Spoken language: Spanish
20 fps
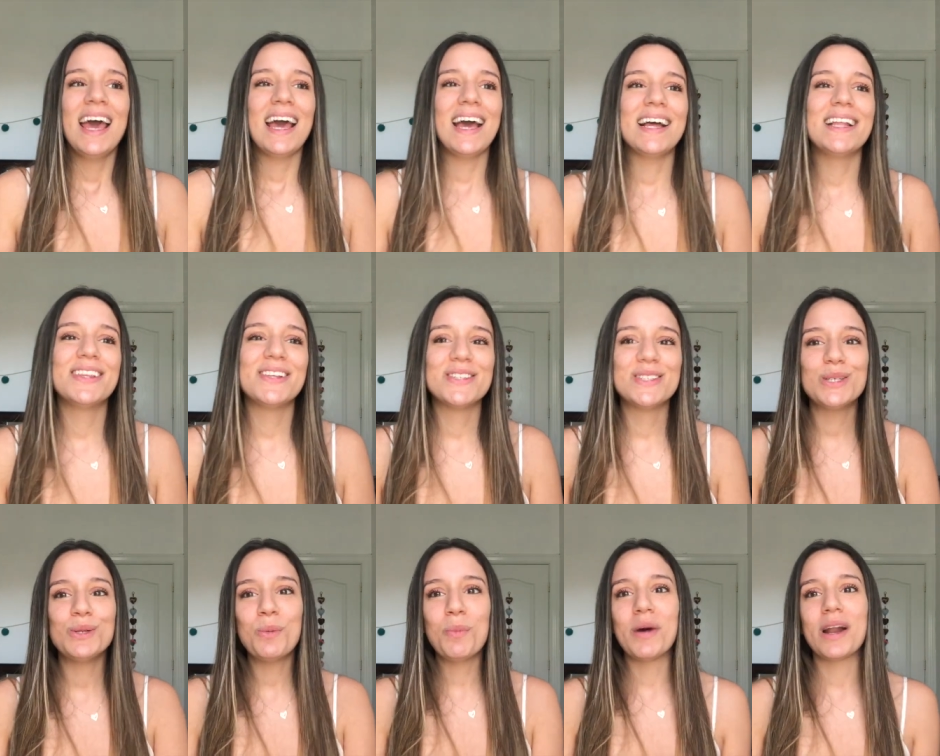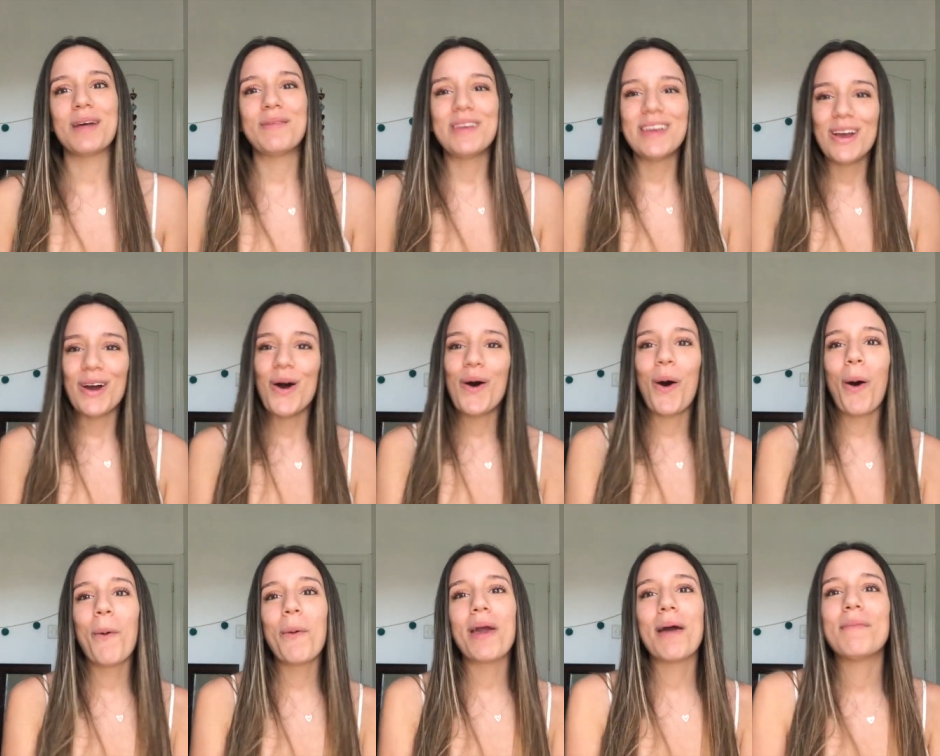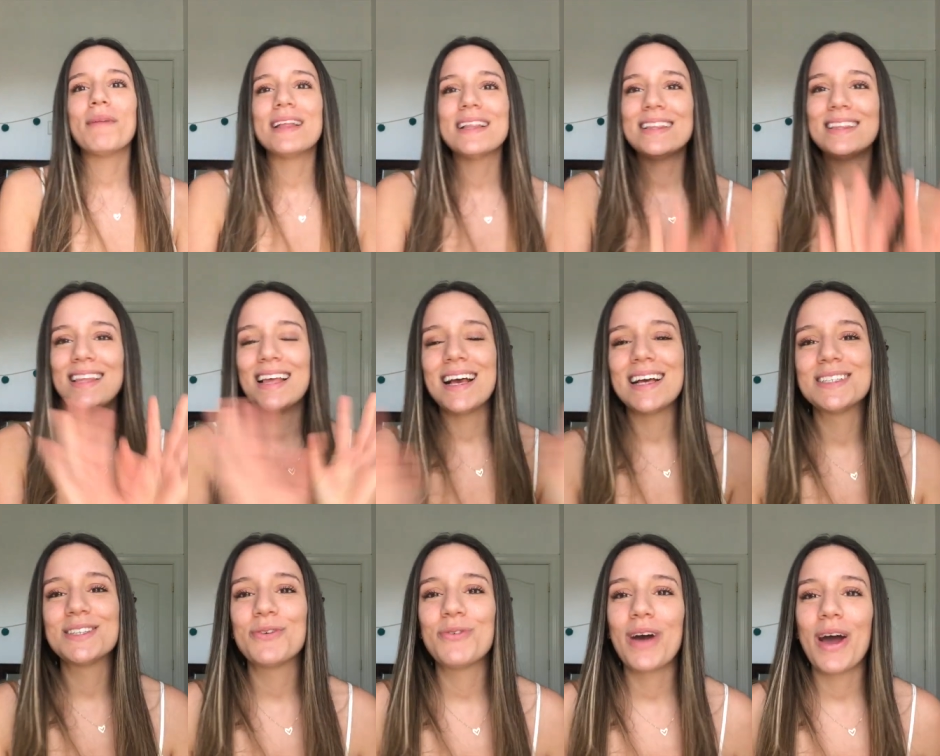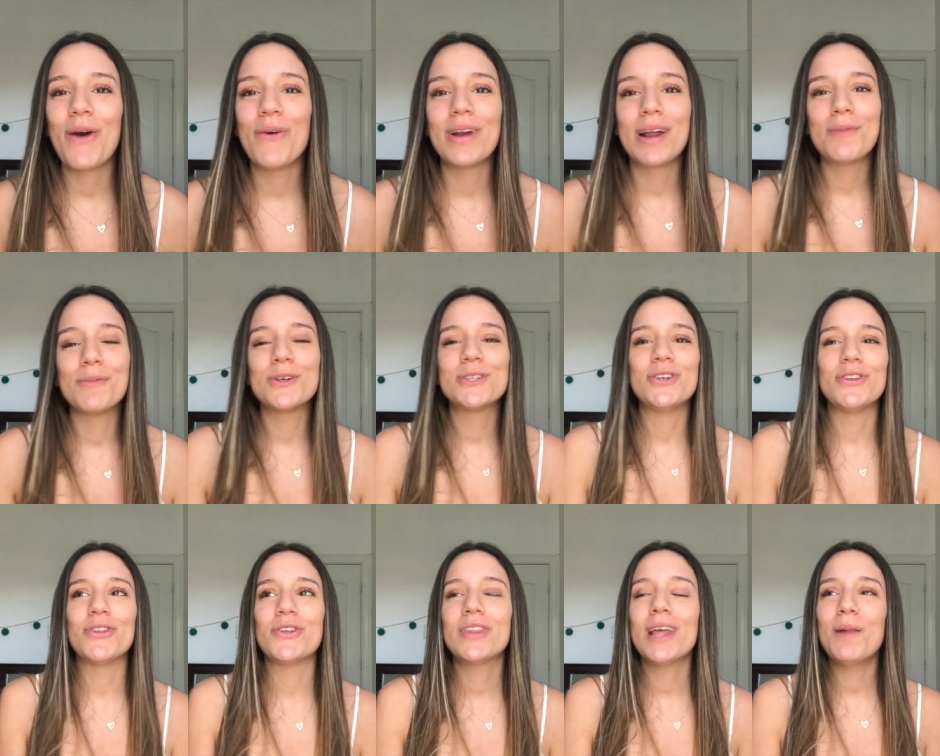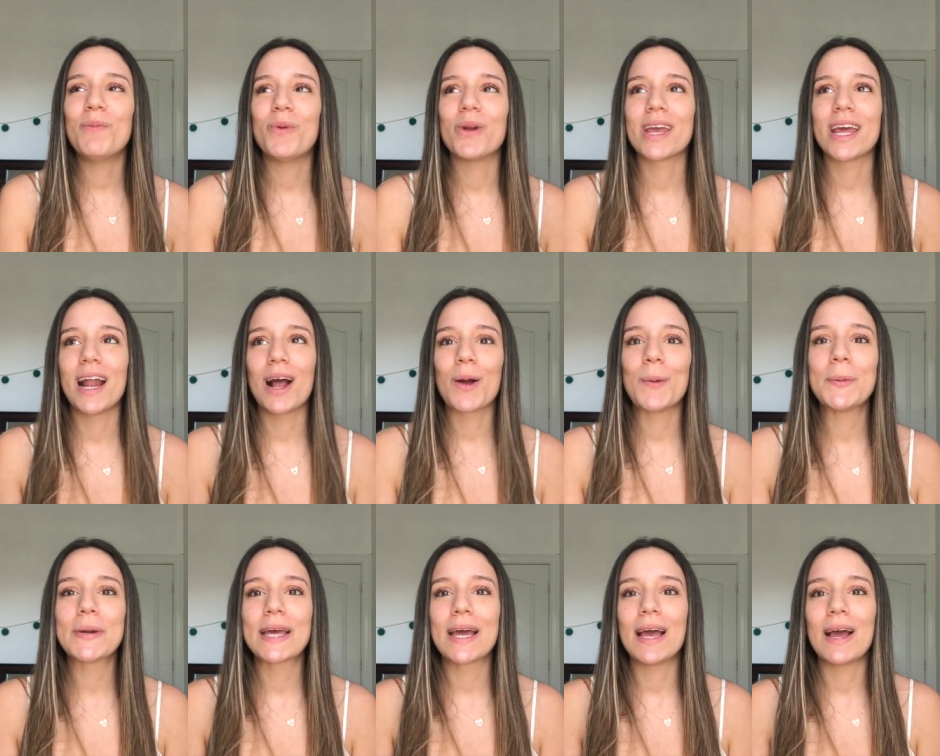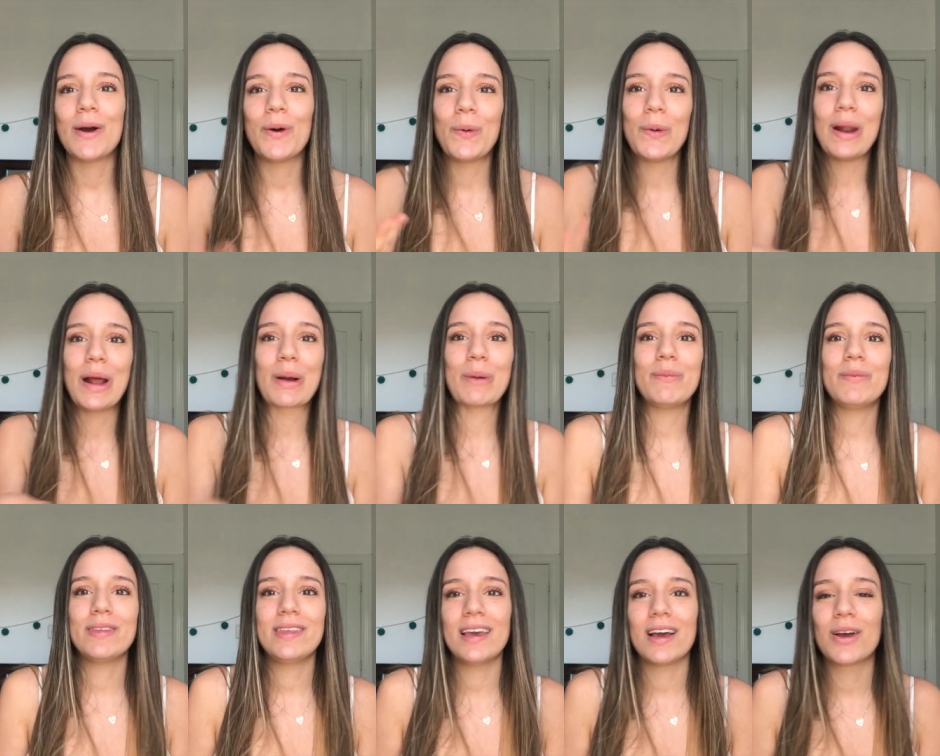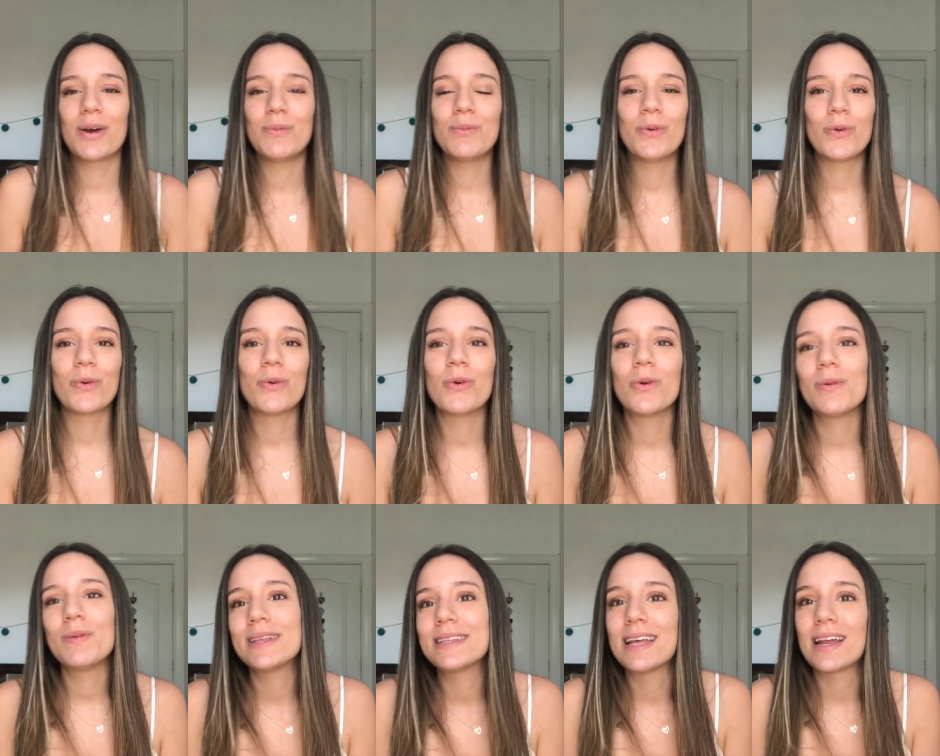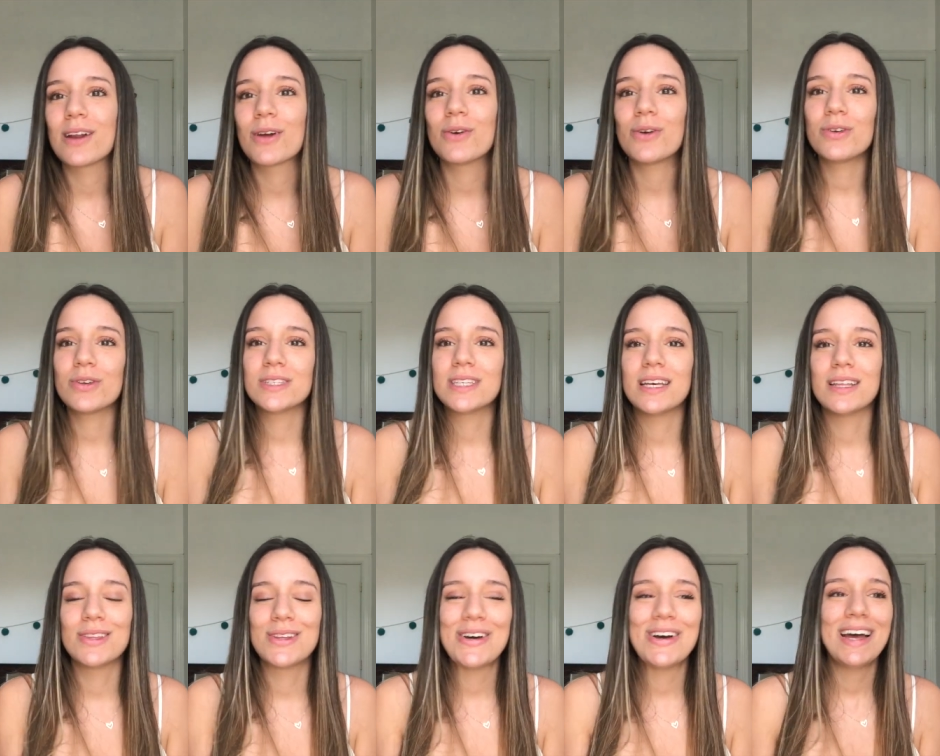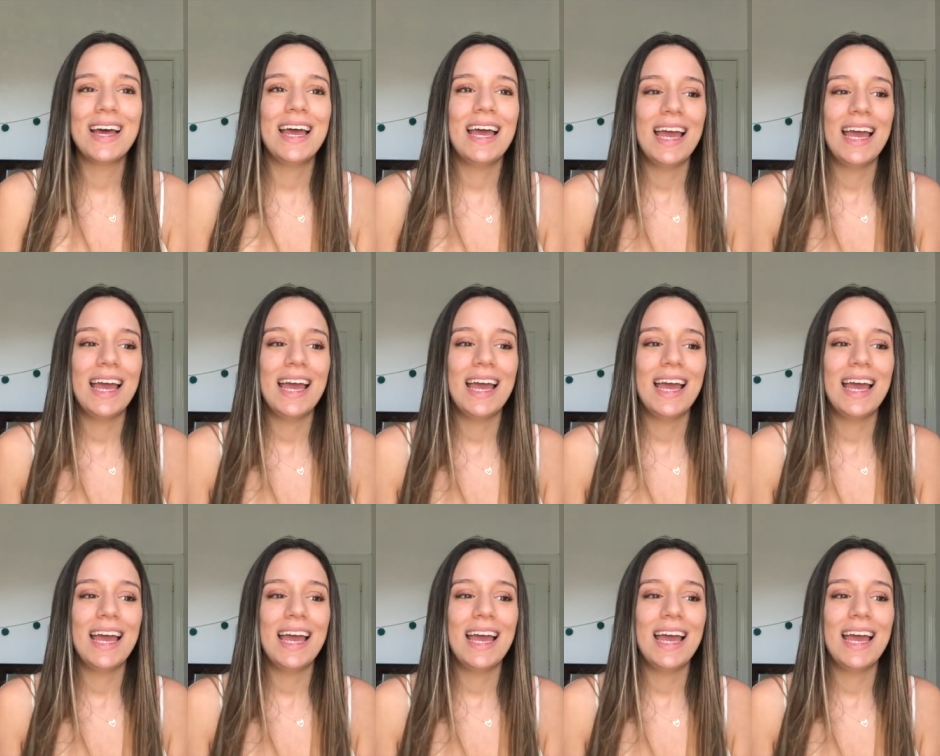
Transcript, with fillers: Entonces para mí obviamente eso fue una emoción total porque era como que una compañía como Google me está reconociendo